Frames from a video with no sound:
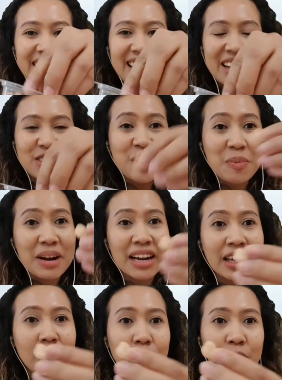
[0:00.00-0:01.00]
Nah, sudah pernah
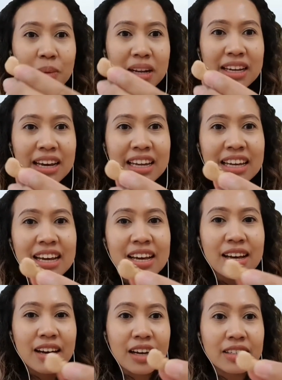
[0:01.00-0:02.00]
lihat belum adik-adik?
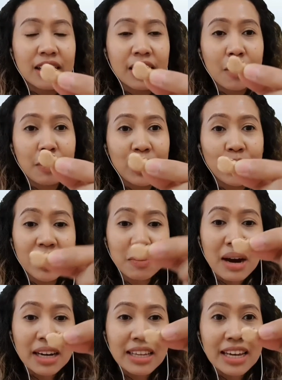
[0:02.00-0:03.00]
Kacangnya namanya unik
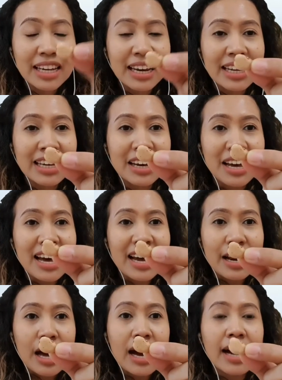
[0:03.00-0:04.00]
banget ya adik-adik.
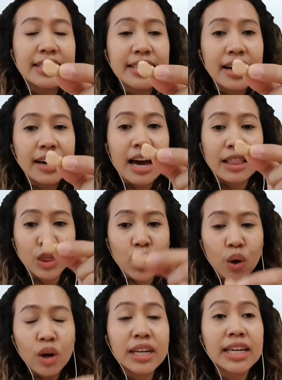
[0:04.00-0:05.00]
Nah, kacang
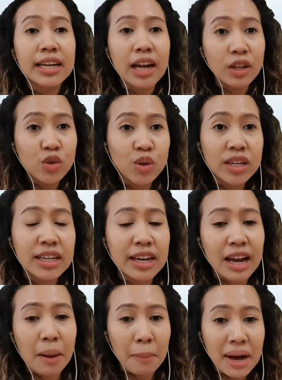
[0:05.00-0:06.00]
keratok dikenal juga
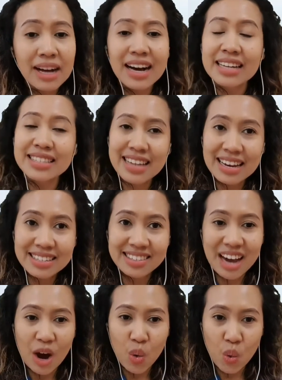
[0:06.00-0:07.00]
dengan nama kacang
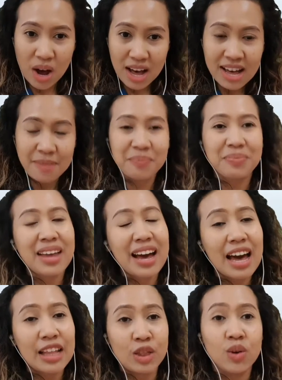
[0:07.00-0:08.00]
Jawa
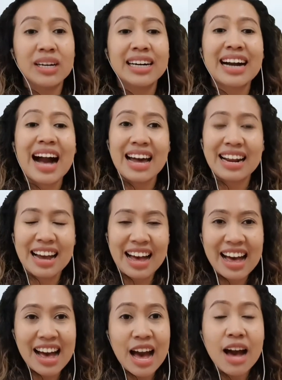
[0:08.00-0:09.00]
atau
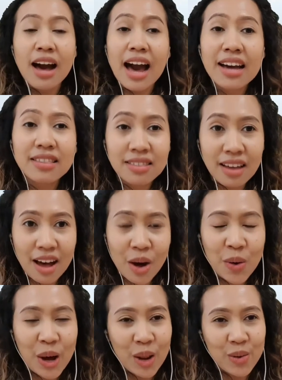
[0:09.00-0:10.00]
kekara
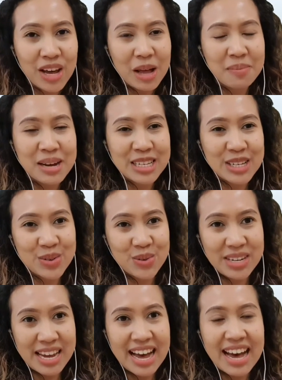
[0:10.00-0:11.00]
atau kalau dalam bahasa
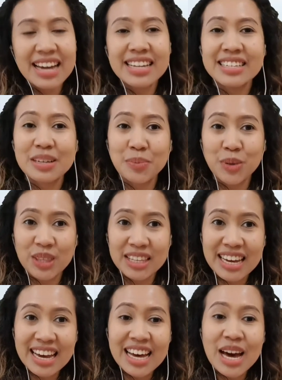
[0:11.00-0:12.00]
Sunda
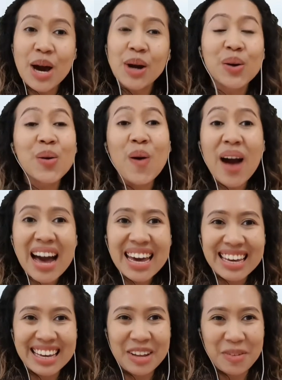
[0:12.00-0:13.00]
disebutnya
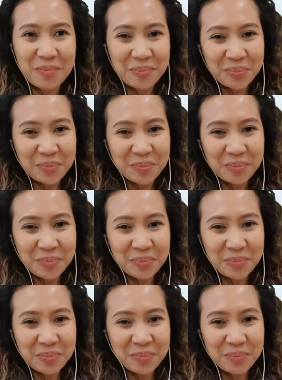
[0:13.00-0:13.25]
roai.